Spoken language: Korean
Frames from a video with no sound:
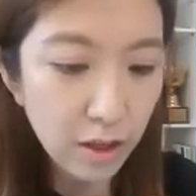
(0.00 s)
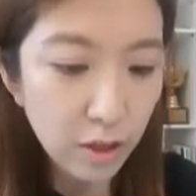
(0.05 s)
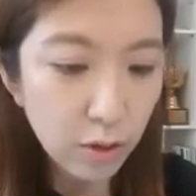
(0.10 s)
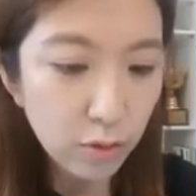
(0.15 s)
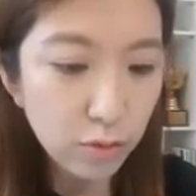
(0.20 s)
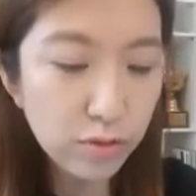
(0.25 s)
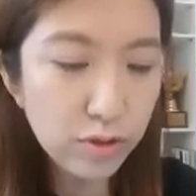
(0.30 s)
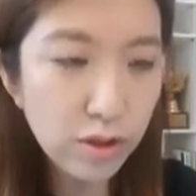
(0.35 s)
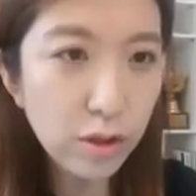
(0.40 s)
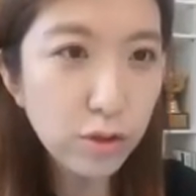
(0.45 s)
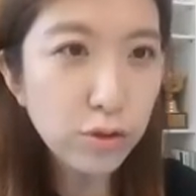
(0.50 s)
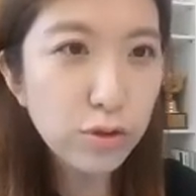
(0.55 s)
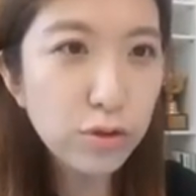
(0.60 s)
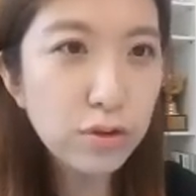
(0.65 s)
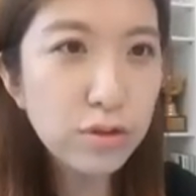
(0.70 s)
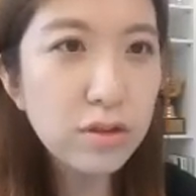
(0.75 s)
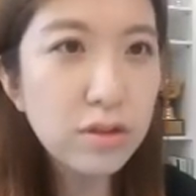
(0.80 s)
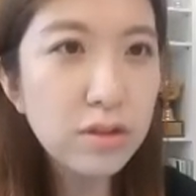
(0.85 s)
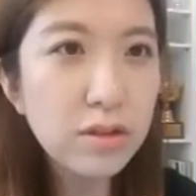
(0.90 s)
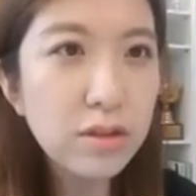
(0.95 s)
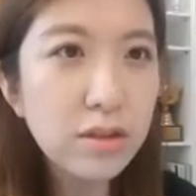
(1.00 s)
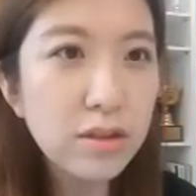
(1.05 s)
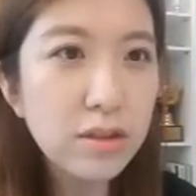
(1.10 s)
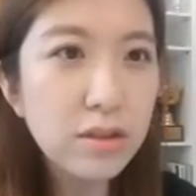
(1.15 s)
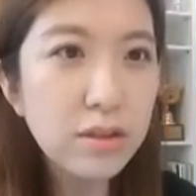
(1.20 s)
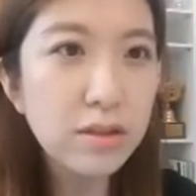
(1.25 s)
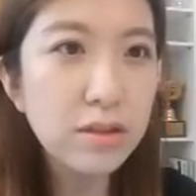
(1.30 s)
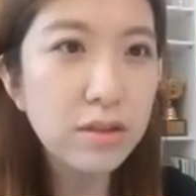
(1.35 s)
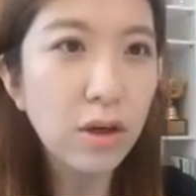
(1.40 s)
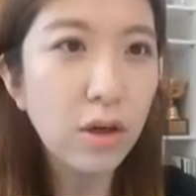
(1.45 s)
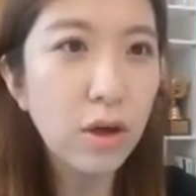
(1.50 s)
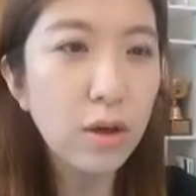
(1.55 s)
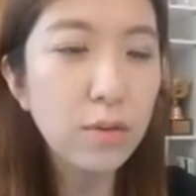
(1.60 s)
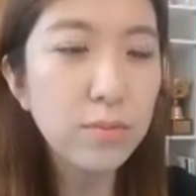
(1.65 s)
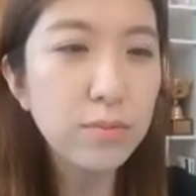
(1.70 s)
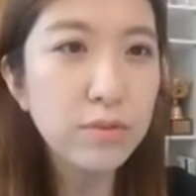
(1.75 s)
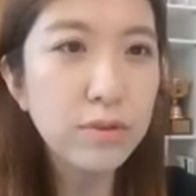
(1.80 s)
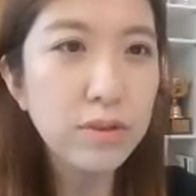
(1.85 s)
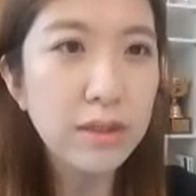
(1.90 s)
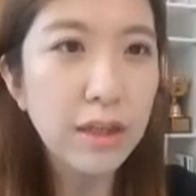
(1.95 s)
우선 슈드를
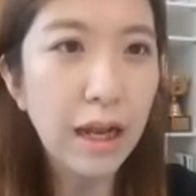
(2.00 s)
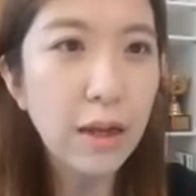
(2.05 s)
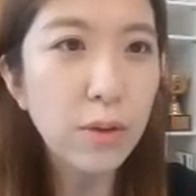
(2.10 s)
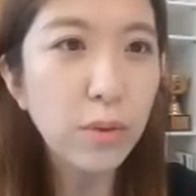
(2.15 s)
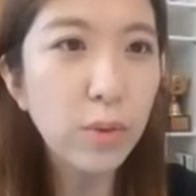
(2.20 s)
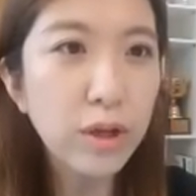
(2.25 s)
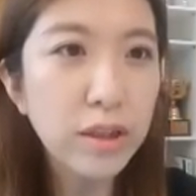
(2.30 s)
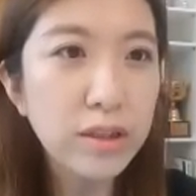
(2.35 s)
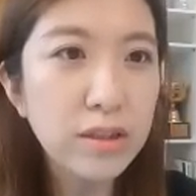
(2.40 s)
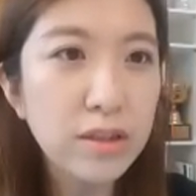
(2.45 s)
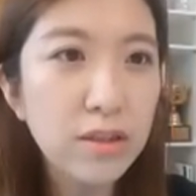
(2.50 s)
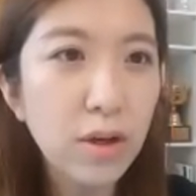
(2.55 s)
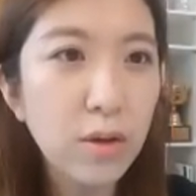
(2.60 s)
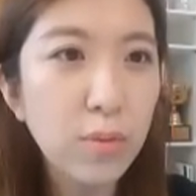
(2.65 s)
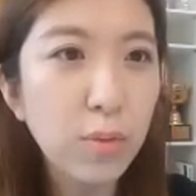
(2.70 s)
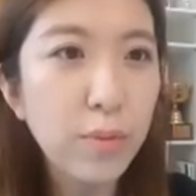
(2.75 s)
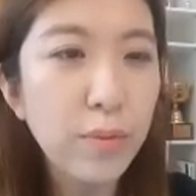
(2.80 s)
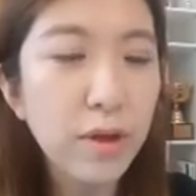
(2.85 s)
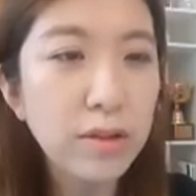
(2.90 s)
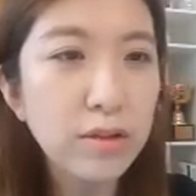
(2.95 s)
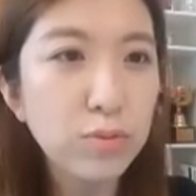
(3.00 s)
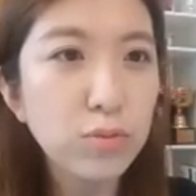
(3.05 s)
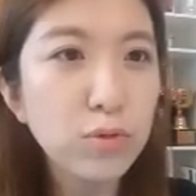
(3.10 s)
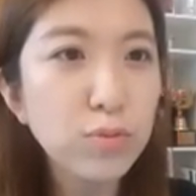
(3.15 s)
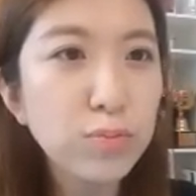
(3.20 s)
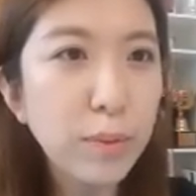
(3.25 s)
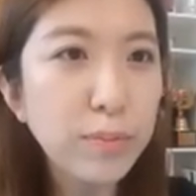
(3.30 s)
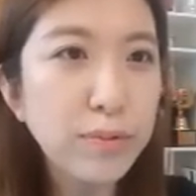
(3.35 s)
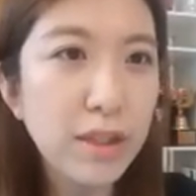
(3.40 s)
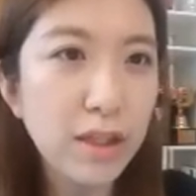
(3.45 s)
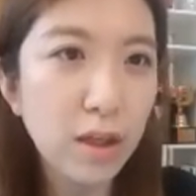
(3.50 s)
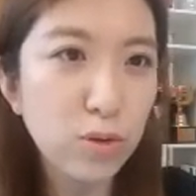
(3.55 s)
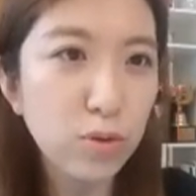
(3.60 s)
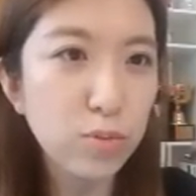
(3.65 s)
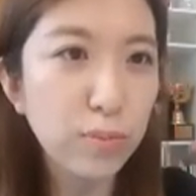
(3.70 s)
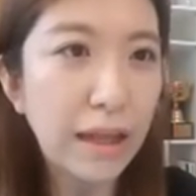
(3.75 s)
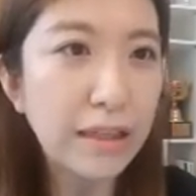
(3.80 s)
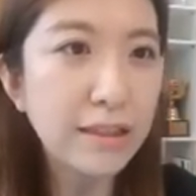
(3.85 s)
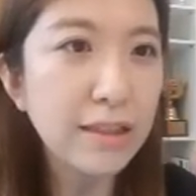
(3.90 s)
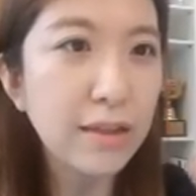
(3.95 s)
여러분이 알고 계신 걸 보면 문법책에도
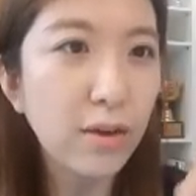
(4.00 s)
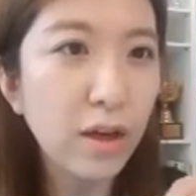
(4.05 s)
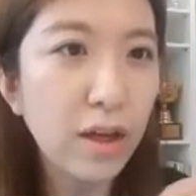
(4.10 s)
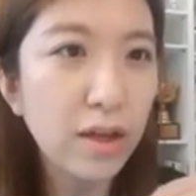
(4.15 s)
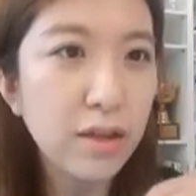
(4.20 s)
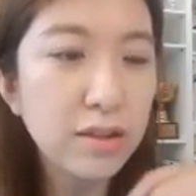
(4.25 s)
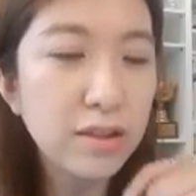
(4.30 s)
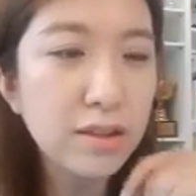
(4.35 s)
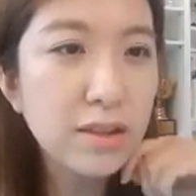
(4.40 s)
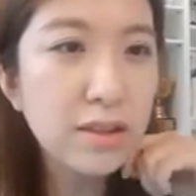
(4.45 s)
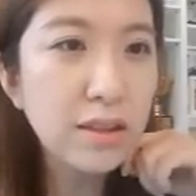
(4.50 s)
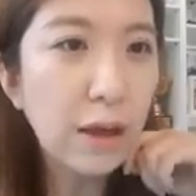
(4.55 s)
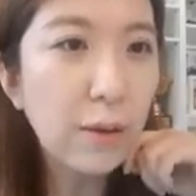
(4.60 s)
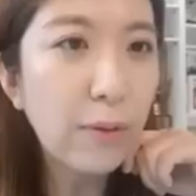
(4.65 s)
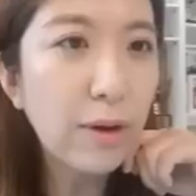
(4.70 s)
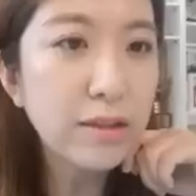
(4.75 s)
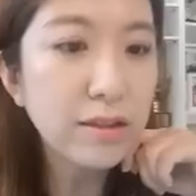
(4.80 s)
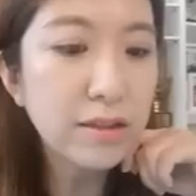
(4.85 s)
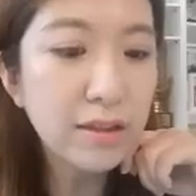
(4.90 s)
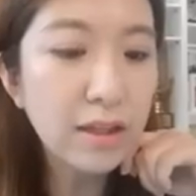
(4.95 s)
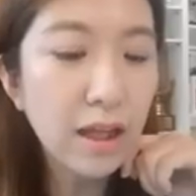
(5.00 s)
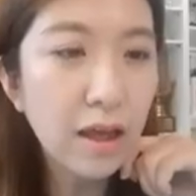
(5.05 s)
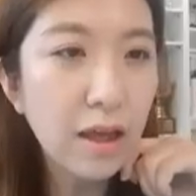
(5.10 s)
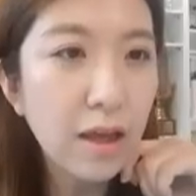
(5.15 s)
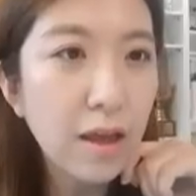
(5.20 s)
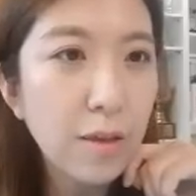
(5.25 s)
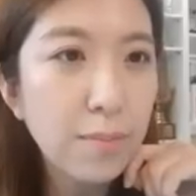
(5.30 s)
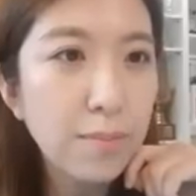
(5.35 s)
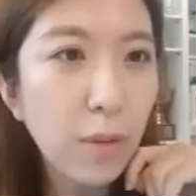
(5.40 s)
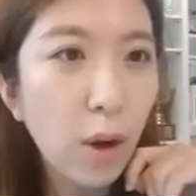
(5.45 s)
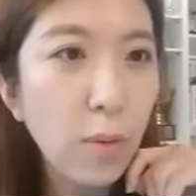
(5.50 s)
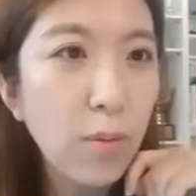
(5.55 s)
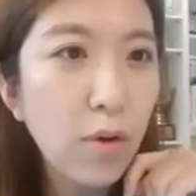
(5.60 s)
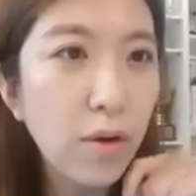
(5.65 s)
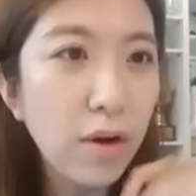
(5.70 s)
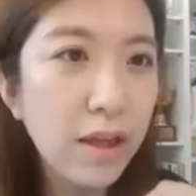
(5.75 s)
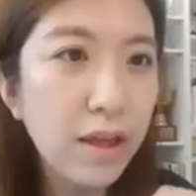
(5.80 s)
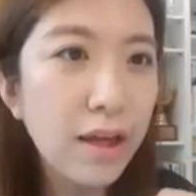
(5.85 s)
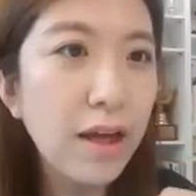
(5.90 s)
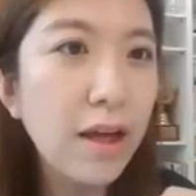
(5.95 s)
많이 이렇게 뜻이 나와 있는데 뭐뭐
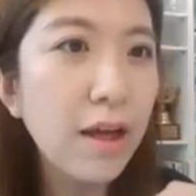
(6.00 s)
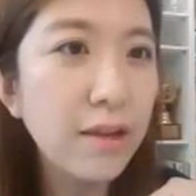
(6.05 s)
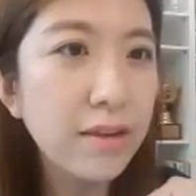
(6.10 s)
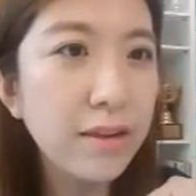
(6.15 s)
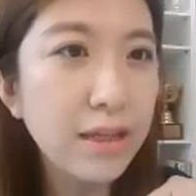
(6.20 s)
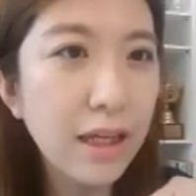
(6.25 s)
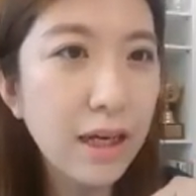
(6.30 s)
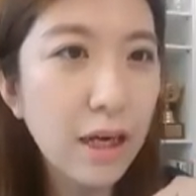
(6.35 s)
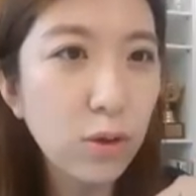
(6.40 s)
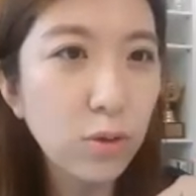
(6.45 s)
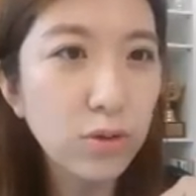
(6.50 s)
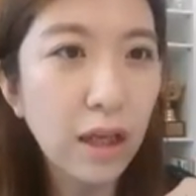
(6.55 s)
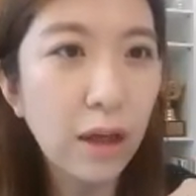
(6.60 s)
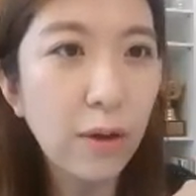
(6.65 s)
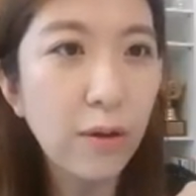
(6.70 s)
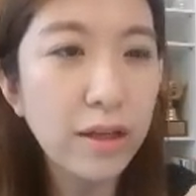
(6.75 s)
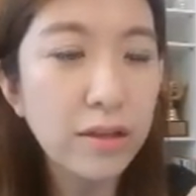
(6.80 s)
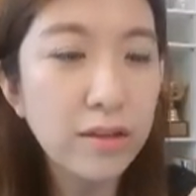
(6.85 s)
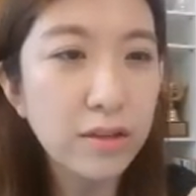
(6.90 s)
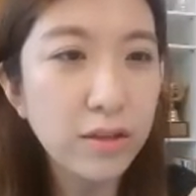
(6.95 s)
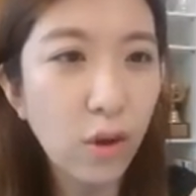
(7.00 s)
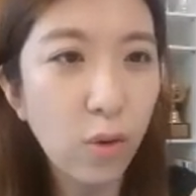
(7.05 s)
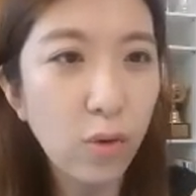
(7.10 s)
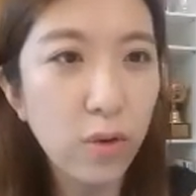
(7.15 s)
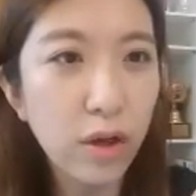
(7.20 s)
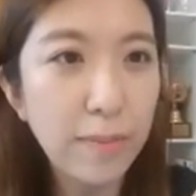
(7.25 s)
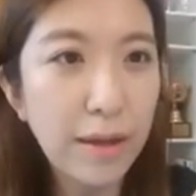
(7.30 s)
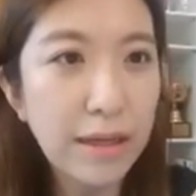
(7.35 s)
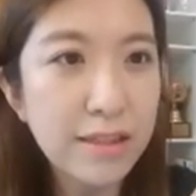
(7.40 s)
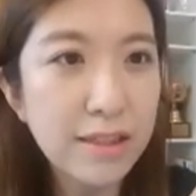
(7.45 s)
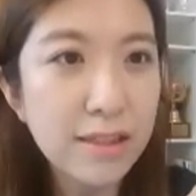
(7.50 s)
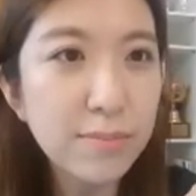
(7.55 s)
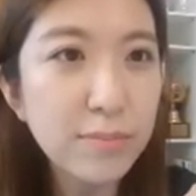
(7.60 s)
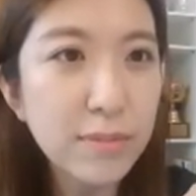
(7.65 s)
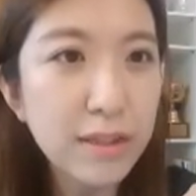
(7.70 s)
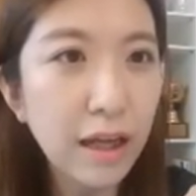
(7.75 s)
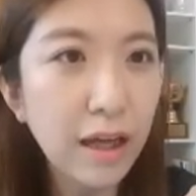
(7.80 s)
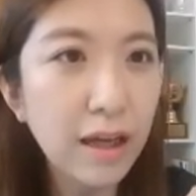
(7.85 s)
해야 한다라고 나와 있는 경우가 많습니다.